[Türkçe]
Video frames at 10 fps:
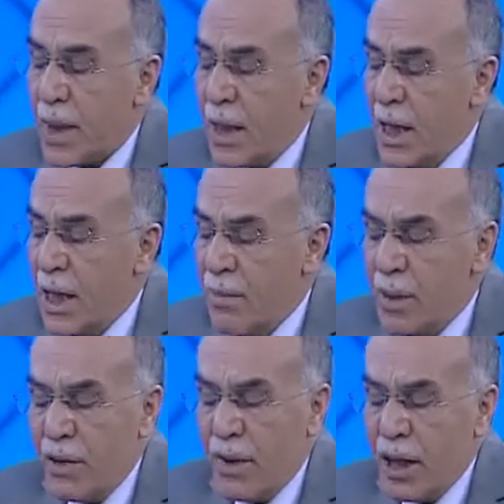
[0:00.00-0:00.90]
ilim,
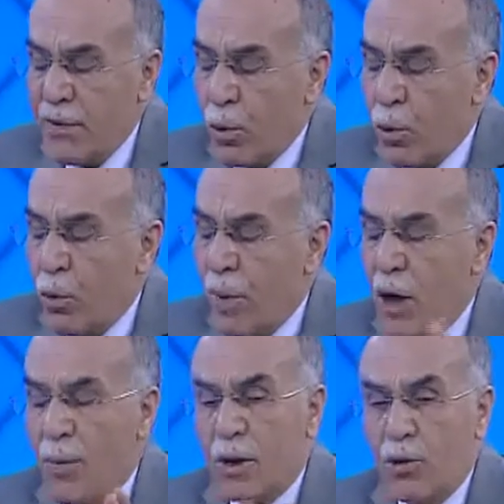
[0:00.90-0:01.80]
rivayet ve kuru
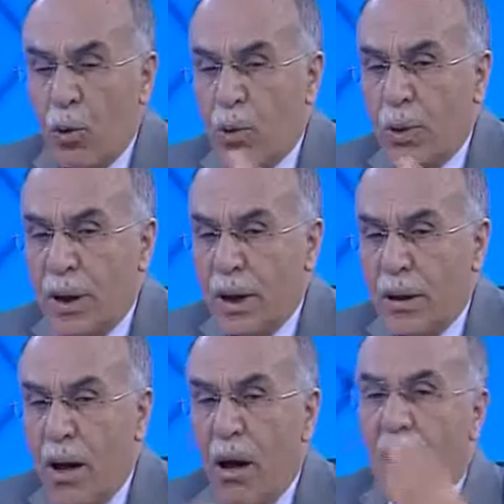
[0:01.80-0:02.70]
malumat çokluğu değil.
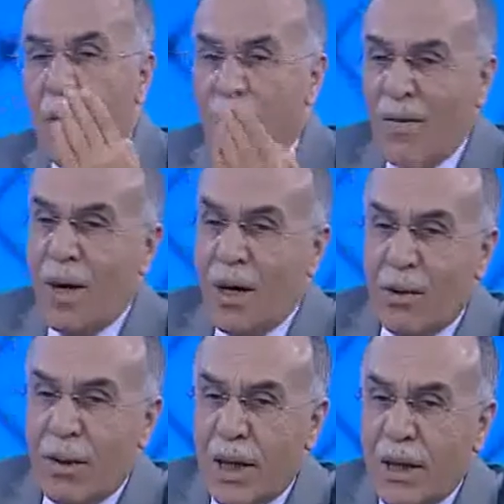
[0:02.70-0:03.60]
Aa ben var
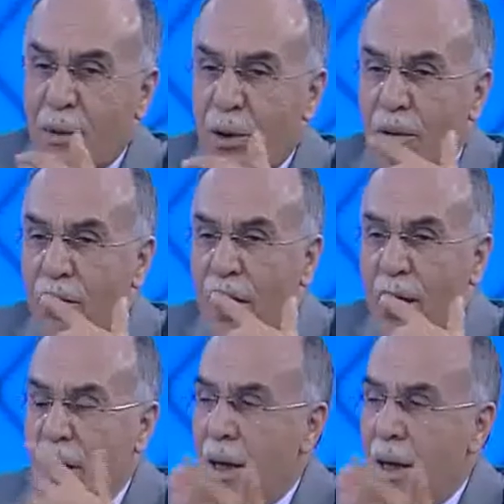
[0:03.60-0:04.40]
onlar da biliyorum falan.